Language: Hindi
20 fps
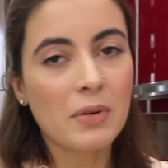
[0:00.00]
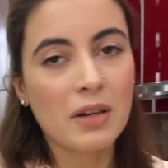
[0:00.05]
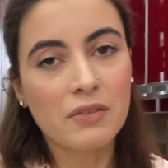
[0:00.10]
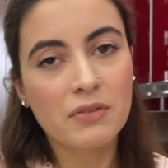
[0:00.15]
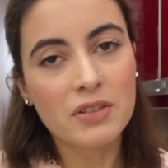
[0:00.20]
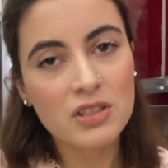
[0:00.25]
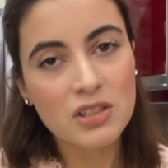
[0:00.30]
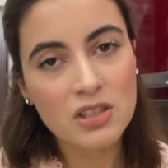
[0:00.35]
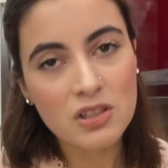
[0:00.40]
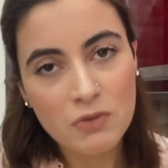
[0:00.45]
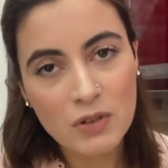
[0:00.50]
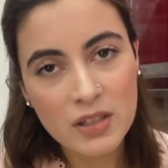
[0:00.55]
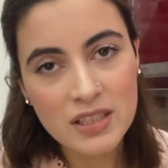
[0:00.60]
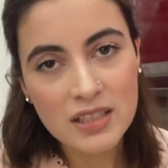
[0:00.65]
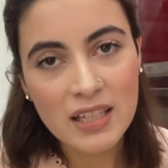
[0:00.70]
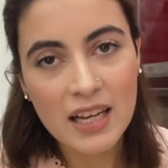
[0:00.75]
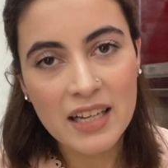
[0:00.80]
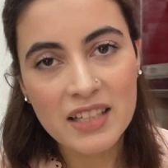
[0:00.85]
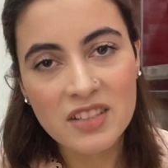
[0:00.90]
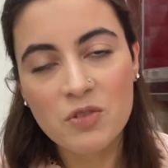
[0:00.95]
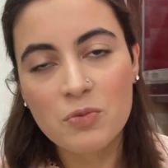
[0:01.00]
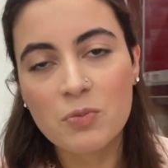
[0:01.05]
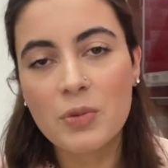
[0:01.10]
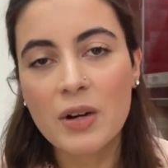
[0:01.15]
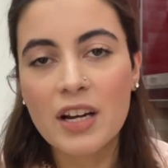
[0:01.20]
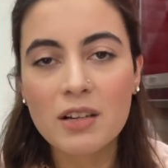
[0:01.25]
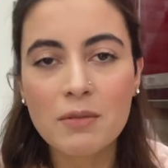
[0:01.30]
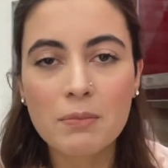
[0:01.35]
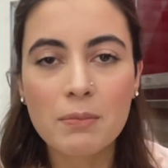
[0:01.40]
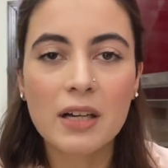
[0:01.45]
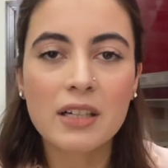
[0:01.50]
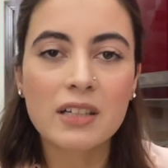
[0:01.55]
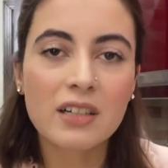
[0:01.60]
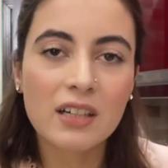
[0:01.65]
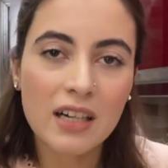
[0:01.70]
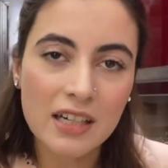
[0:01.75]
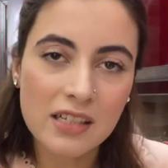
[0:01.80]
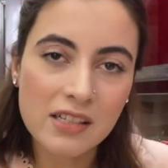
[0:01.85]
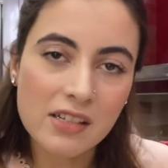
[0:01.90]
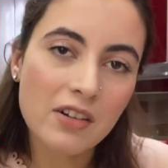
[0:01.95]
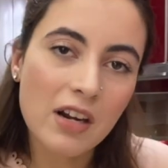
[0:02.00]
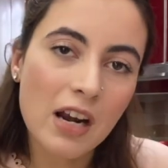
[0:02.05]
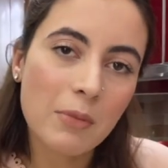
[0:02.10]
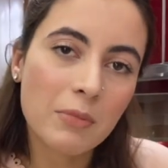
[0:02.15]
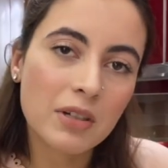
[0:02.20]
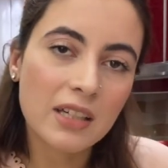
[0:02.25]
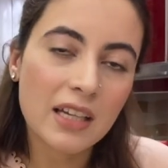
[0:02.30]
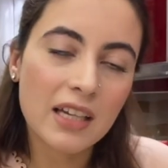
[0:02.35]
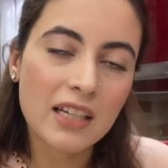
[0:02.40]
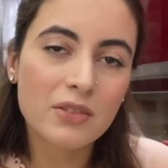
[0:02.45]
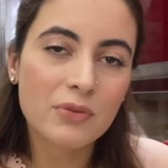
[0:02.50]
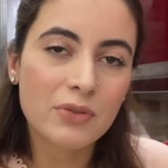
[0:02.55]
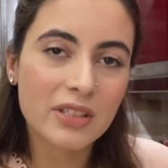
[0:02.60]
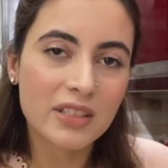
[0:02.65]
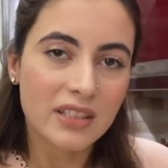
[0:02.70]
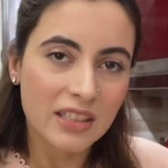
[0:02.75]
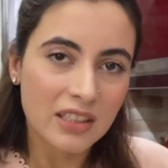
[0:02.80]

ब्रेकफास्ट जस्ट वन स्लाइस ऑफ ब्रेड बटर एंड स्क्रैम्बल्ड एग्स विद